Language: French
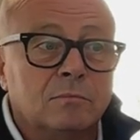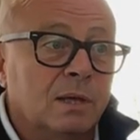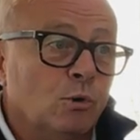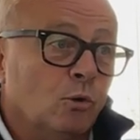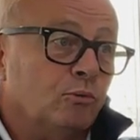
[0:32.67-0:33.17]

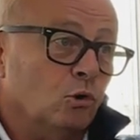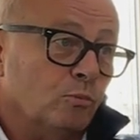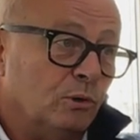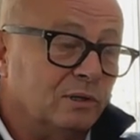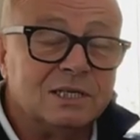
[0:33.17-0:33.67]
D'abord pour
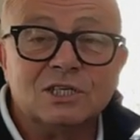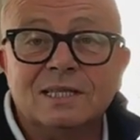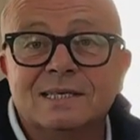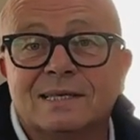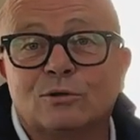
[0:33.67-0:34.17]
le
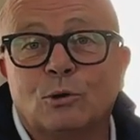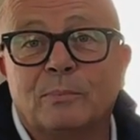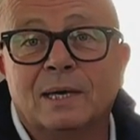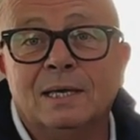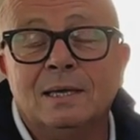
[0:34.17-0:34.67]
protéger des
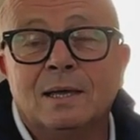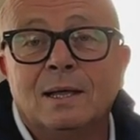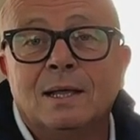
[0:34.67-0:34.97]
intempéries